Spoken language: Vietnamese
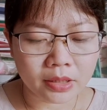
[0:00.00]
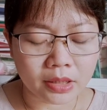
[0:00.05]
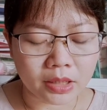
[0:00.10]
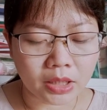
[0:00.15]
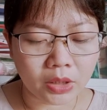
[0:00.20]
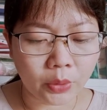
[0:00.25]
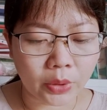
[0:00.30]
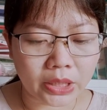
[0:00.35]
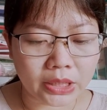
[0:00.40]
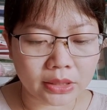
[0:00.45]

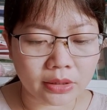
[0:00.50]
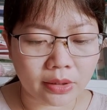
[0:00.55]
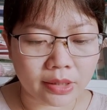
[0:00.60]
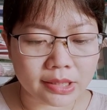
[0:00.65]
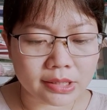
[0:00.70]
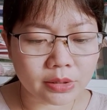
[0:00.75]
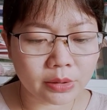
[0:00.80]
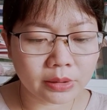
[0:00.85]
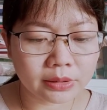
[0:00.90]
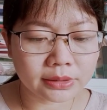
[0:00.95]
Ở huyện
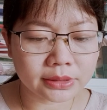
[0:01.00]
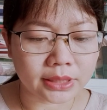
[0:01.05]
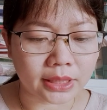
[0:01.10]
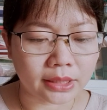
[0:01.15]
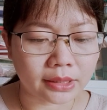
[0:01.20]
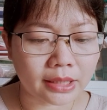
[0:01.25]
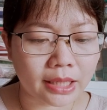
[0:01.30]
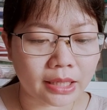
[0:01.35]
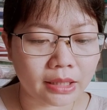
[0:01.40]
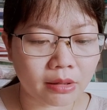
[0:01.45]
Thọ Xuân,
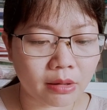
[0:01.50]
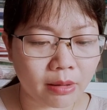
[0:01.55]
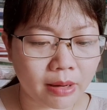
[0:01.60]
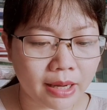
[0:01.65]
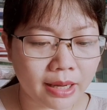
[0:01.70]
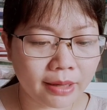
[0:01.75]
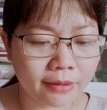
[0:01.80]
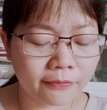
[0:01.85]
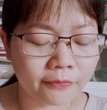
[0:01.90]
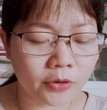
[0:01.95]
tỉnh Thanh
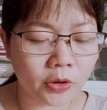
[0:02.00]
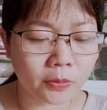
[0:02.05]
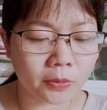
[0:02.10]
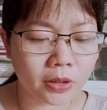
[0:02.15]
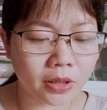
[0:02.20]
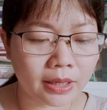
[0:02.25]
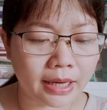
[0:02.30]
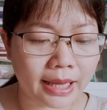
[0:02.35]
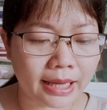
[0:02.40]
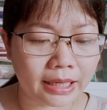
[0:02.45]
Hóa vốn
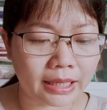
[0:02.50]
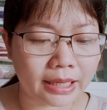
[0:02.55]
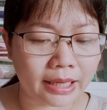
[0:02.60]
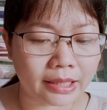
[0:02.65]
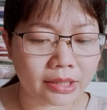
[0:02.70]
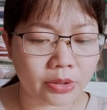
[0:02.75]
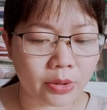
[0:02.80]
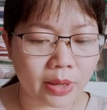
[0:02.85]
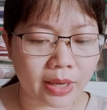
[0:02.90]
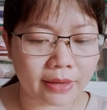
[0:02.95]
có làng
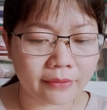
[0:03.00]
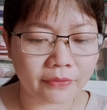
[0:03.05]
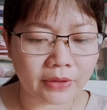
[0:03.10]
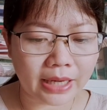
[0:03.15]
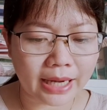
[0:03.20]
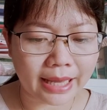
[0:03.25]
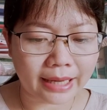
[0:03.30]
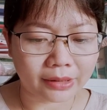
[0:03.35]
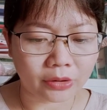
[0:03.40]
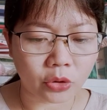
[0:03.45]
lại vệ và
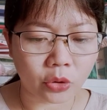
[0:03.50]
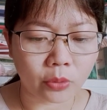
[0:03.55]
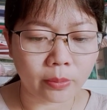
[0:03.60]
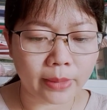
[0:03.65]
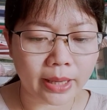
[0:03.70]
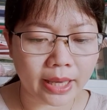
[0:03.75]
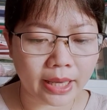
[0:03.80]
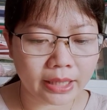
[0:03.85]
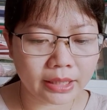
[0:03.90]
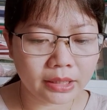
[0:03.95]
làng nổ
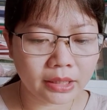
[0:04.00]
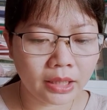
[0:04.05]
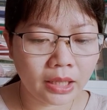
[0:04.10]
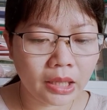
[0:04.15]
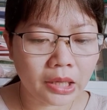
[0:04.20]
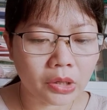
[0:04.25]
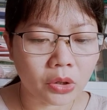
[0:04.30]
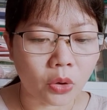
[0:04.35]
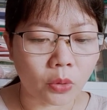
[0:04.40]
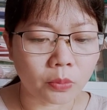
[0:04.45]
bể
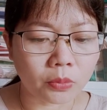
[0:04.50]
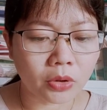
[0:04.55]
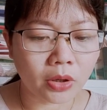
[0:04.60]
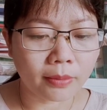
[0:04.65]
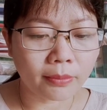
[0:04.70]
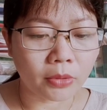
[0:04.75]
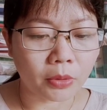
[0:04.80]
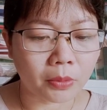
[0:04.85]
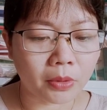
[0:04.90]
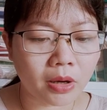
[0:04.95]
Cũng có
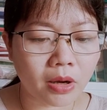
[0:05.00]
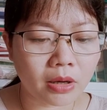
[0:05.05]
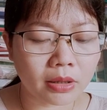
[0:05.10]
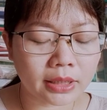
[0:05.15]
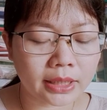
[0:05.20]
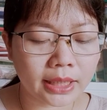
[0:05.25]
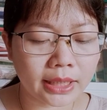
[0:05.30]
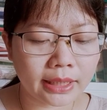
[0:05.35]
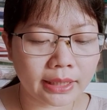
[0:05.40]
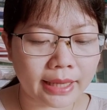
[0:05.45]
một con
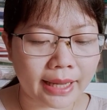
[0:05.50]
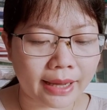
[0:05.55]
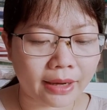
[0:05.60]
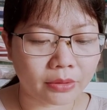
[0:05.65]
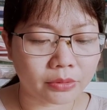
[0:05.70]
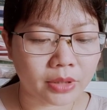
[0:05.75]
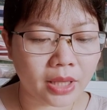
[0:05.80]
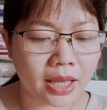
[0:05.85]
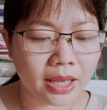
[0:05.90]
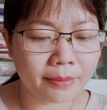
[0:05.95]
kênh
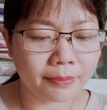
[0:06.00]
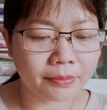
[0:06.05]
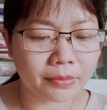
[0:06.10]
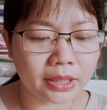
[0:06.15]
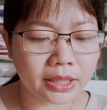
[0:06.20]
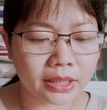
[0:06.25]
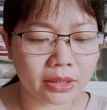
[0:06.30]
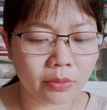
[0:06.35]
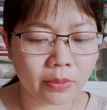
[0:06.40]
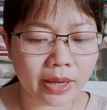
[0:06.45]
đào thêm
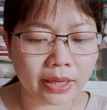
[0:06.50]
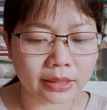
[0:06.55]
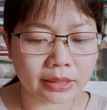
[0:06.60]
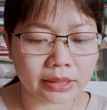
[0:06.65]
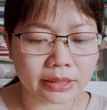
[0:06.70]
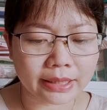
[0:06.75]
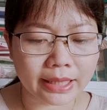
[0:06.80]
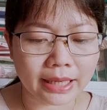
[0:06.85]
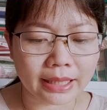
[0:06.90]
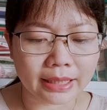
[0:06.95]
liên quan
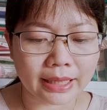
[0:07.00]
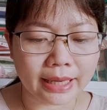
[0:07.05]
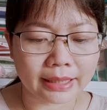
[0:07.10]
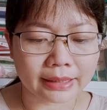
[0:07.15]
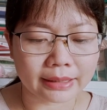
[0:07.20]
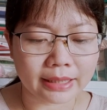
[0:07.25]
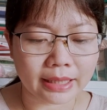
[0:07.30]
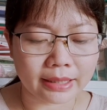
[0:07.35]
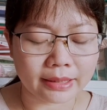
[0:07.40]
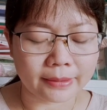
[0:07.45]
đến các
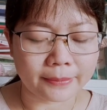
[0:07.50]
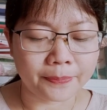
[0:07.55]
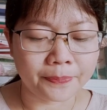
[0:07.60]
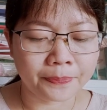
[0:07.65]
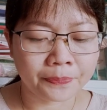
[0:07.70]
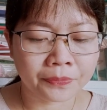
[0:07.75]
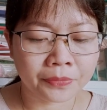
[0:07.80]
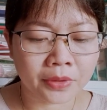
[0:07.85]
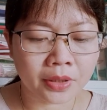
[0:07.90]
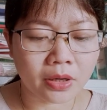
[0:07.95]
làng này
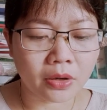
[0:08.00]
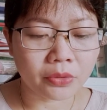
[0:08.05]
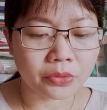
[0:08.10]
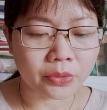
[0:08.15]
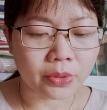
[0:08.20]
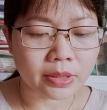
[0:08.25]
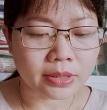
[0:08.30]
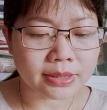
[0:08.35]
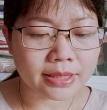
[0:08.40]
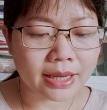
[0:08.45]
Câu
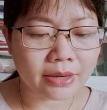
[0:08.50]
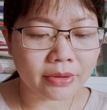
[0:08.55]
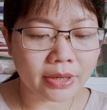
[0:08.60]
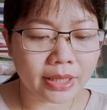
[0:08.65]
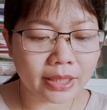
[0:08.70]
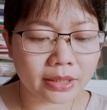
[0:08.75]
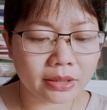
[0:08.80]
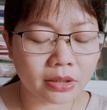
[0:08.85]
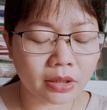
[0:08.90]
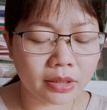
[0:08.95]
chuyện sau
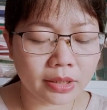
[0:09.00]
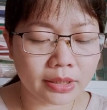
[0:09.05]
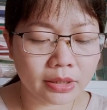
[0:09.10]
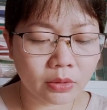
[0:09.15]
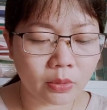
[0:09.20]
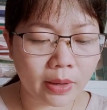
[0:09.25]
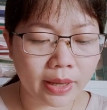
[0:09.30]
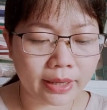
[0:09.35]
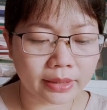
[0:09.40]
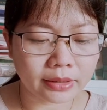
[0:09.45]
đây có
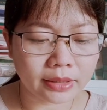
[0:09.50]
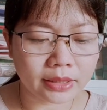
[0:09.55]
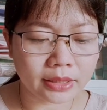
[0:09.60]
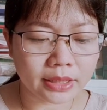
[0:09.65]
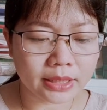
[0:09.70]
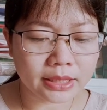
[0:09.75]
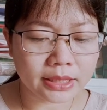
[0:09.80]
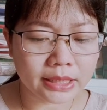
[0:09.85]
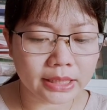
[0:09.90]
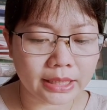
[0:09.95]
liên quan đến
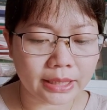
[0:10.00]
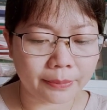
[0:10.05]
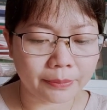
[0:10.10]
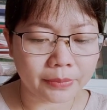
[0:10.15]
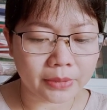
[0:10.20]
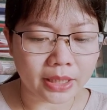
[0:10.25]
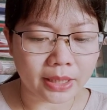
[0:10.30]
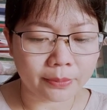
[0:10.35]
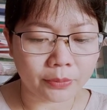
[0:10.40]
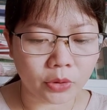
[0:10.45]
ý chí lập
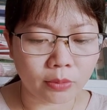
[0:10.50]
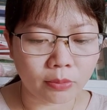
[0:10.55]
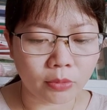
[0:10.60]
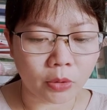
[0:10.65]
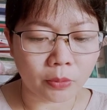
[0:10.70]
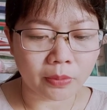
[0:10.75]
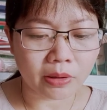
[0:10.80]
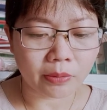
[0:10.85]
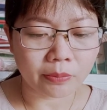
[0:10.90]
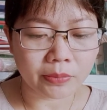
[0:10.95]
nghiệp của
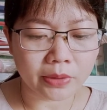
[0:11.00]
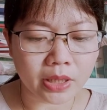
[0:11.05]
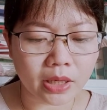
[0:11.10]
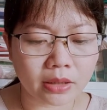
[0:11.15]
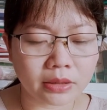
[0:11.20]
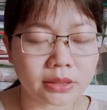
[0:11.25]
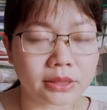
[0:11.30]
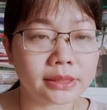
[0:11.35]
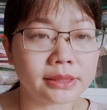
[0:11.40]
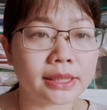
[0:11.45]
một nông
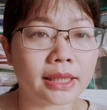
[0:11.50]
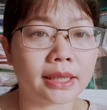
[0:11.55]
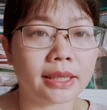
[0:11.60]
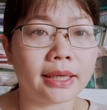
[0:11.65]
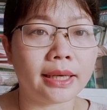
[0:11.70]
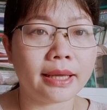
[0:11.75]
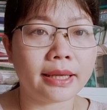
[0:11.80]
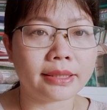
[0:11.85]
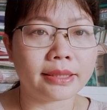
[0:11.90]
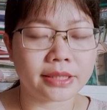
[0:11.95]
dân dưới thời
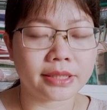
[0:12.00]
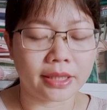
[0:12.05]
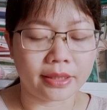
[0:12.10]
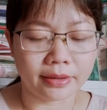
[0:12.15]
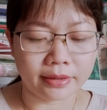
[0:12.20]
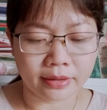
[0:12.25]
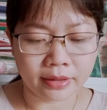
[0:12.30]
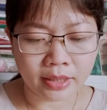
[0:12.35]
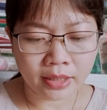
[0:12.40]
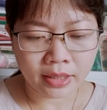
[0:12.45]
Lê
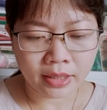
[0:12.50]
Trịnh